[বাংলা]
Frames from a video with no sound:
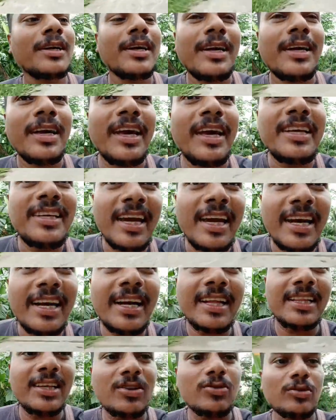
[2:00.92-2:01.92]
এই জায়গাটা
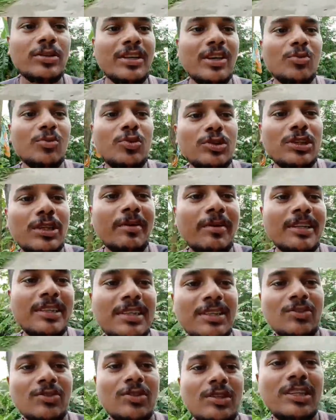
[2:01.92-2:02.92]
দেখুন কেউ বুঝতে পারছেন
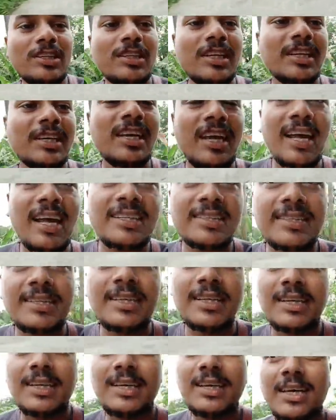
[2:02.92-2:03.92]
ওই দিক দিয়ে কে আসছে
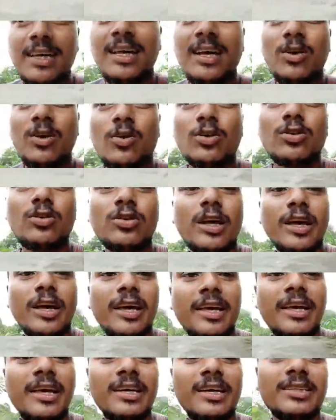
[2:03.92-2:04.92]
কতটা
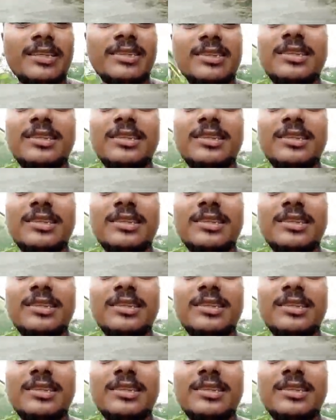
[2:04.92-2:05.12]
এগিয়ে এসেছেন